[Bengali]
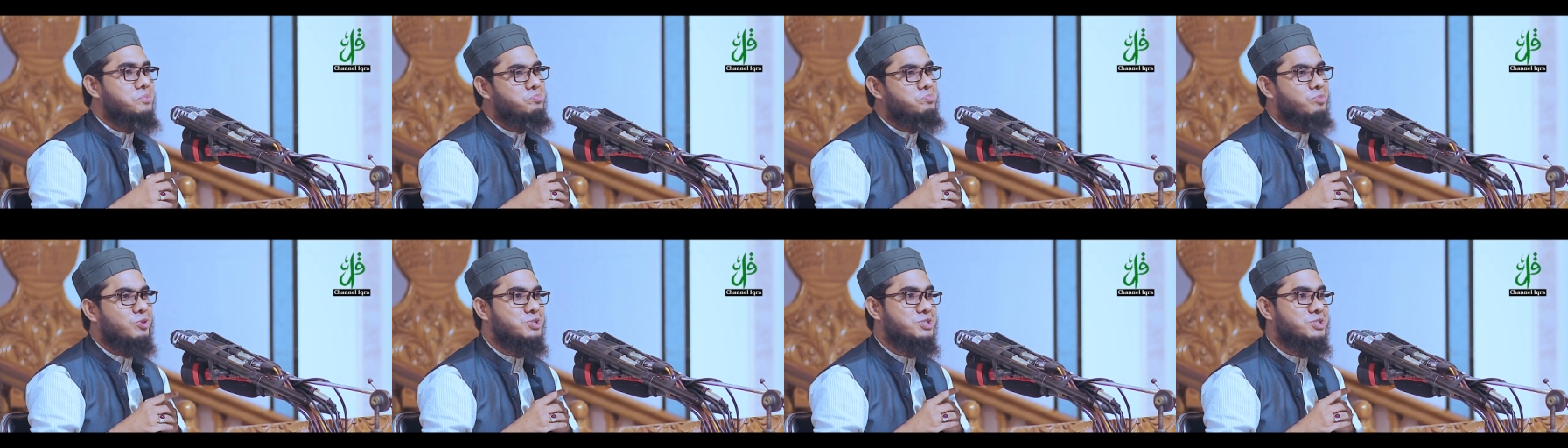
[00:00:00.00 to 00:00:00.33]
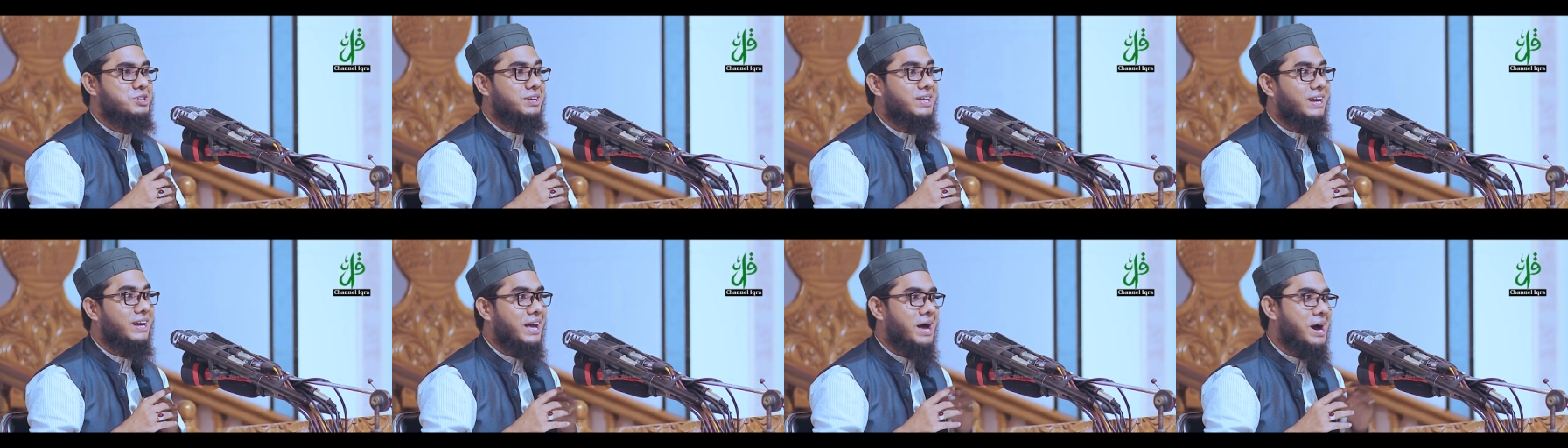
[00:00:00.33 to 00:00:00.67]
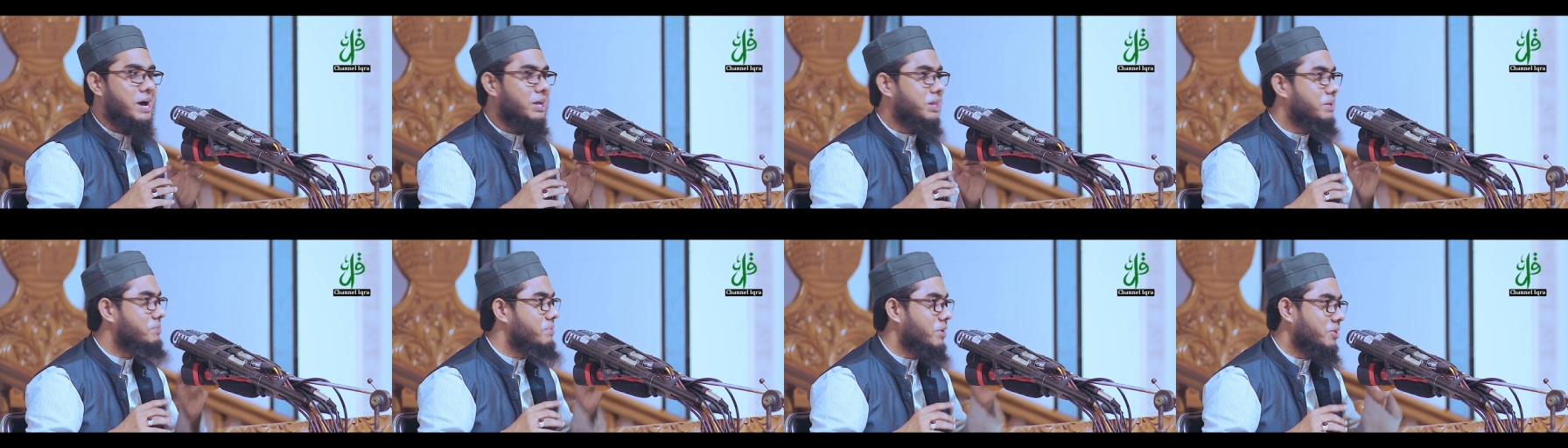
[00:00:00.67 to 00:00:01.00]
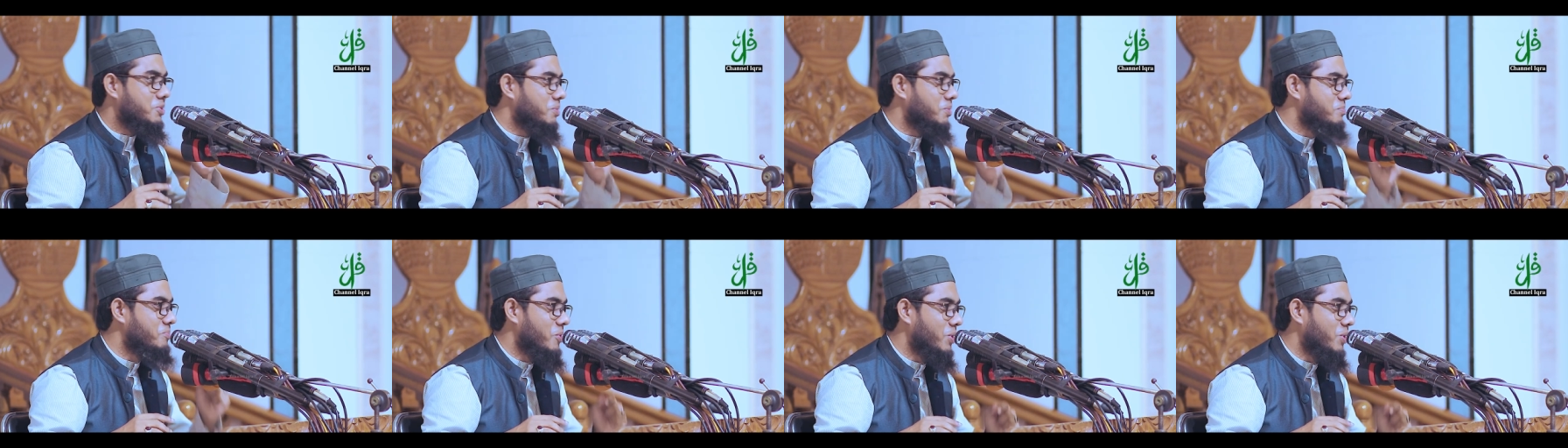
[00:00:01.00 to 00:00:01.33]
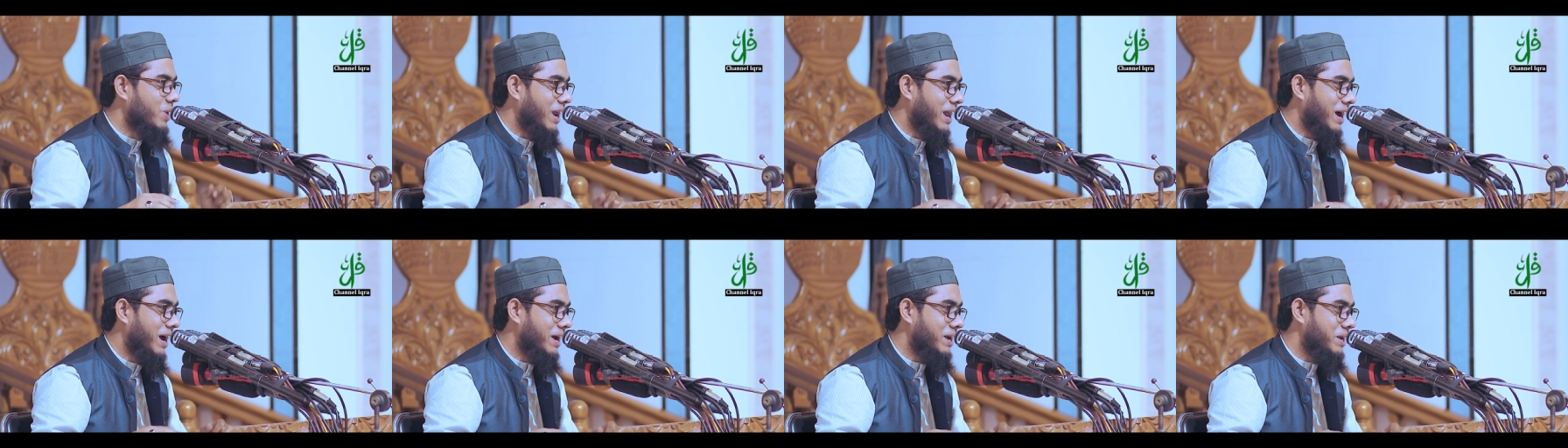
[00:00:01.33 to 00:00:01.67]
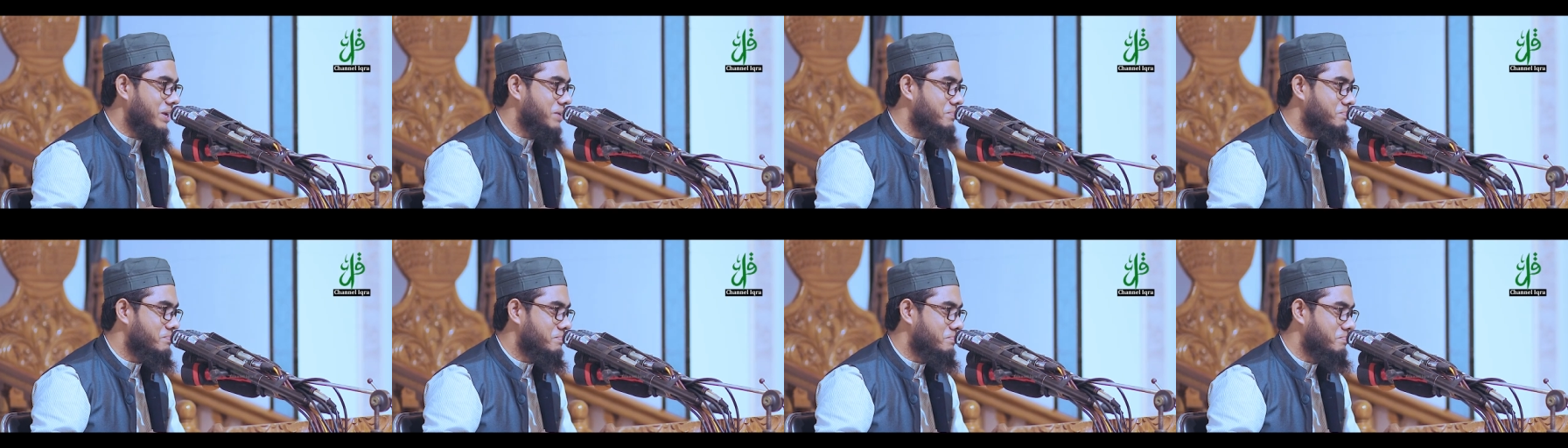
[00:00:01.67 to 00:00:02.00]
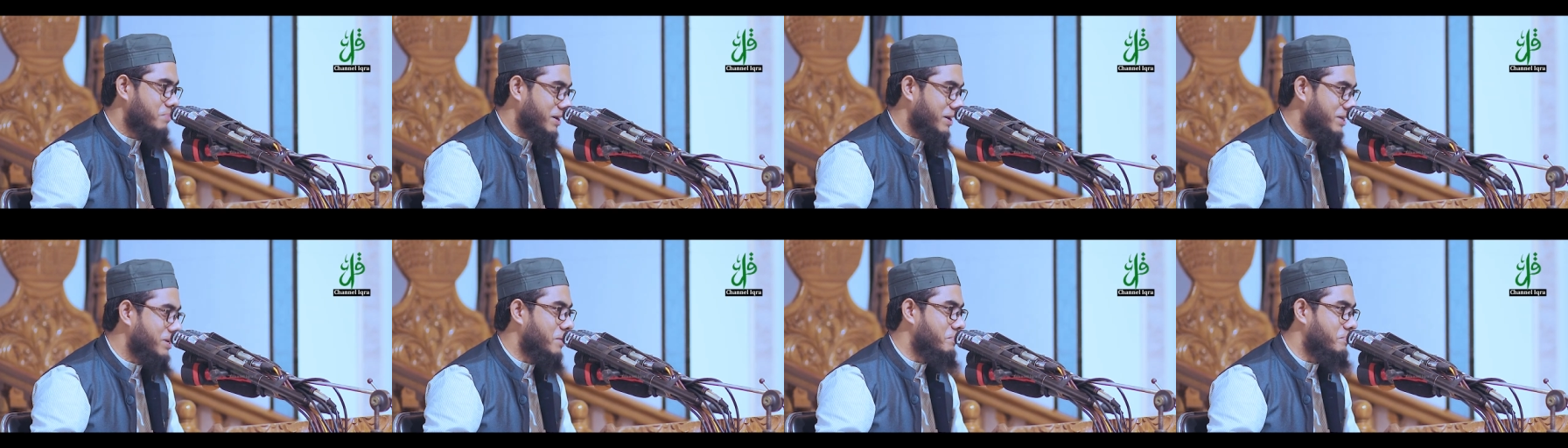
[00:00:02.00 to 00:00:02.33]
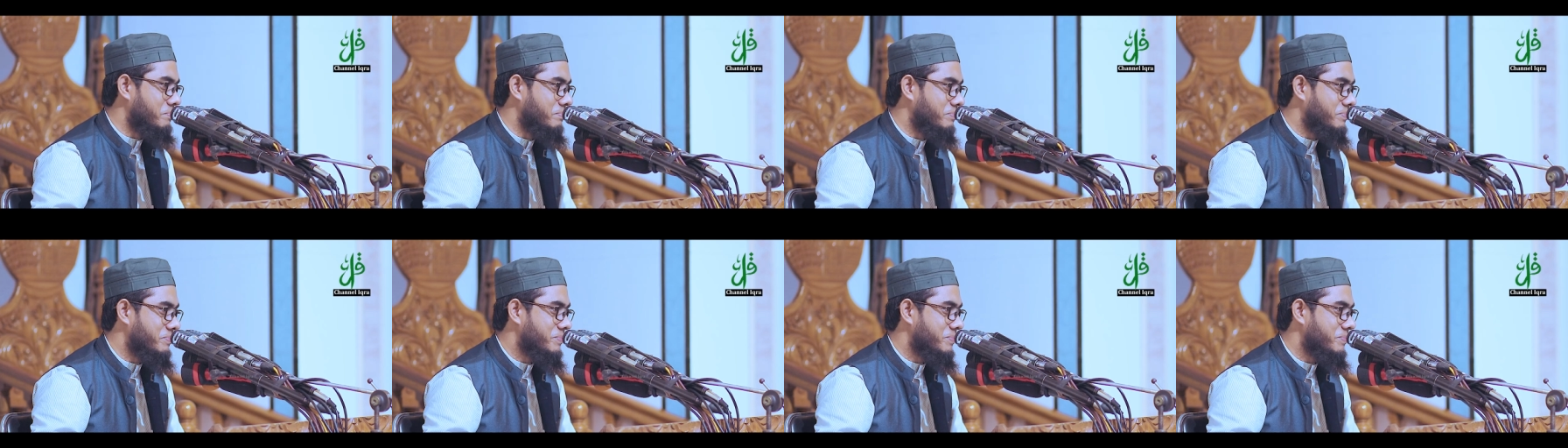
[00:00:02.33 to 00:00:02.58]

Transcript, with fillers: মসজিদের খাদেম একজন মহিলা মারিয়ম